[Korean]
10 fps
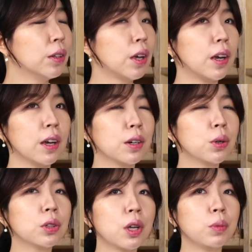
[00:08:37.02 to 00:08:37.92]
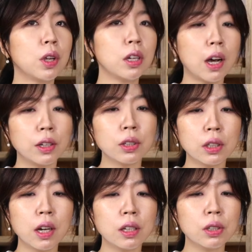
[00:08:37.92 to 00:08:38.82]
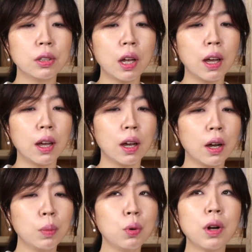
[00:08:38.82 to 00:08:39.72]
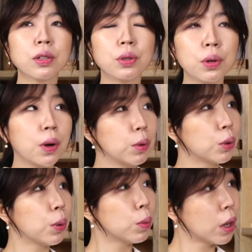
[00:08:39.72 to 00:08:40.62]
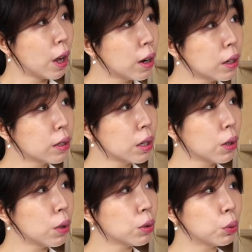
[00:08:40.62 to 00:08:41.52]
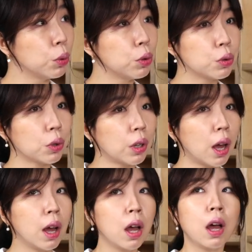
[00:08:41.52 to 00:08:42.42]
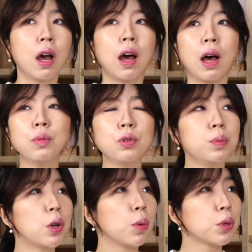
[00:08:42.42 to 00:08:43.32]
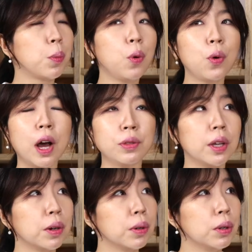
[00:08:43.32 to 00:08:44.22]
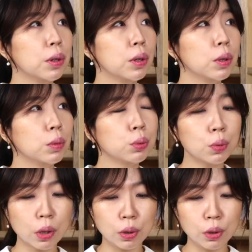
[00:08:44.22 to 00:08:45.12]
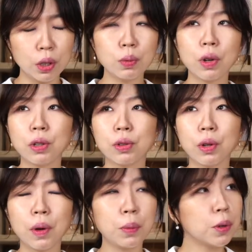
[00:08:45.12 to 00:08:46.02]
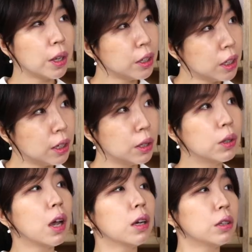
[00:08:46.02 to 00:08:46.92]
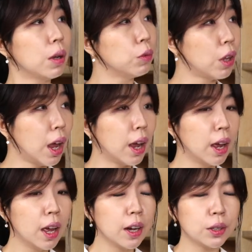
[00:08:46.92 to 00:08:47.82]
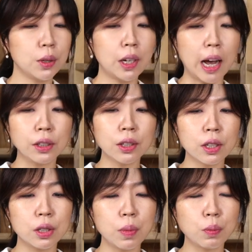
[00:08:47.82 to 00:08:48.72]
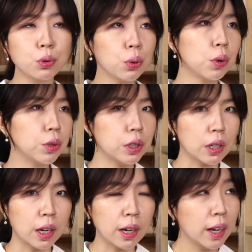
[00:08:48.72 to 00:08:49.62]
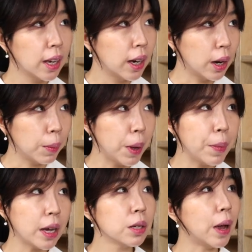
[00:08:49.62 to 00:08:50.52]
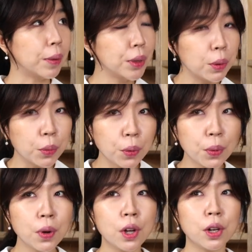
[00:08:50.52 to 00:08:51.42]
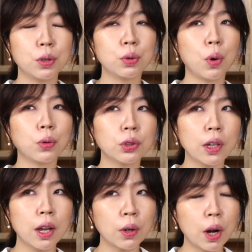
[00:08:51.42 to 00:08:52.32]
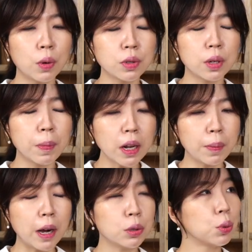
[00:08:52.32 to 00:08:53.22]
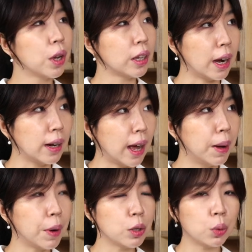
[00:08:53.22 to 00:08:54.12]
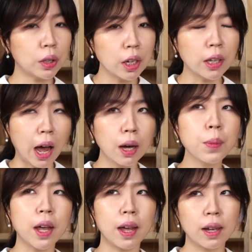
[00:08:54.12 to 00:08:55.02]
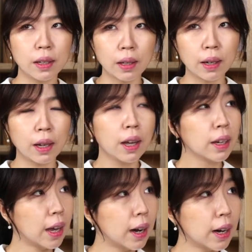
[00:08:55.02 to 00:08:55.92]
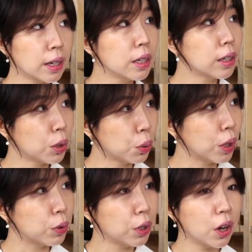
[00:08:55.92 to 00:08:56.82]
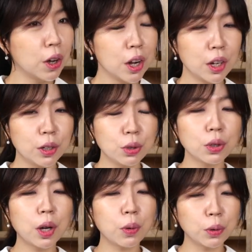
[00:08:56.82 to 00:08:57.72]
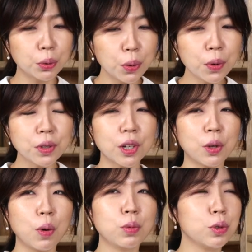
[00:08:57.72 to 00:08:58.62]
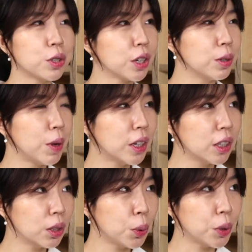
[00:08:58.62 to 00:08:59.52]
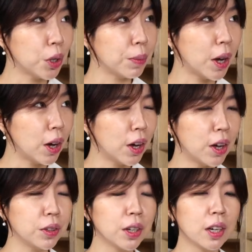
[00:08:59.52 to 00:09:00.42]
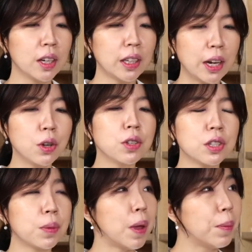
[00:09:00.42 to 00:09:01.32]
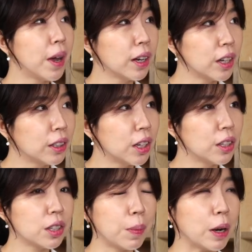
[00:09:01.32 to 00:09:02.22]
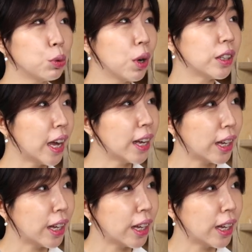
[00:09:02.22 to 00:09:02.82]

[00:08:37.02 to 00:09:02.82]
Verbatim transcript: 네, 그렇기 때문에 이 가등기가 있는데 몰랐어요 하고 그 계약을 음. 체결해서 돈을 주셨다. 음. 아무 의미가 없어요. 보호가 안 돼요. 음. 부동산 등기부에 있는데 왜 몰랐니? 이렇게 하기 때문에 그래서 이 가등기 있으면 무조건 이제 어, 매매하시면 안 되고 그리고 어떻게 해결할 건지 빨리 말소해 달라 말소가 된 다음에 이제 계약을 하시는 게 좋겠고요 근저당권도 이제 너무 이제 금액이 크고 이러면 당연히 이제 매매가 될 때는 이제 말소가 돼야